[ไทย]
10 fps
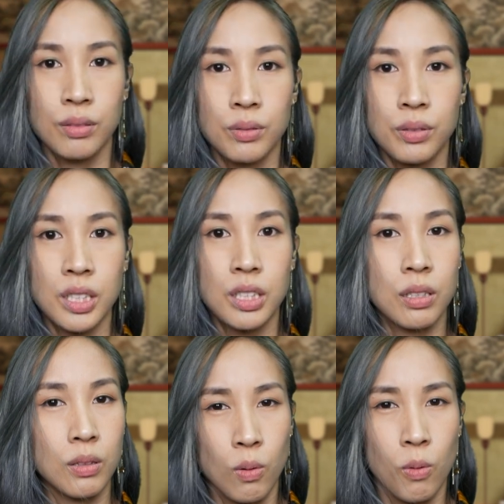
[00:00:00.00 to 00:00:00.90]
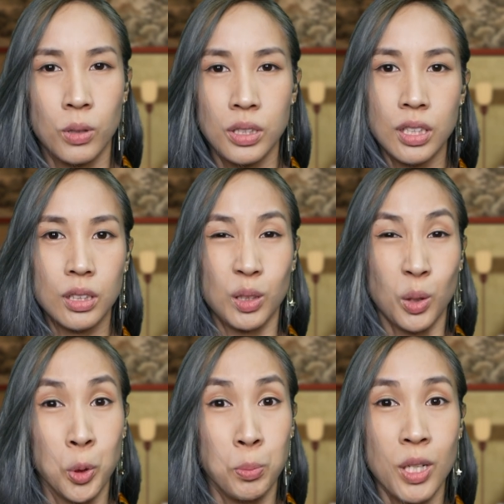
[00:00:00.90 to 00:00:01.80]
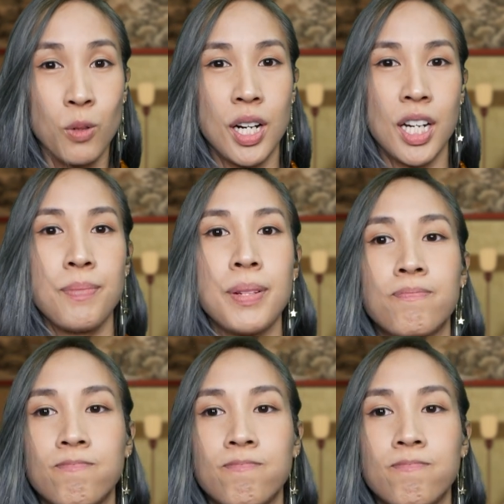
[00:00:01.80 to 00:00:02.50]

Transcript: รู้สึกโกรธรู้สึกทนไม่ไหวแบบ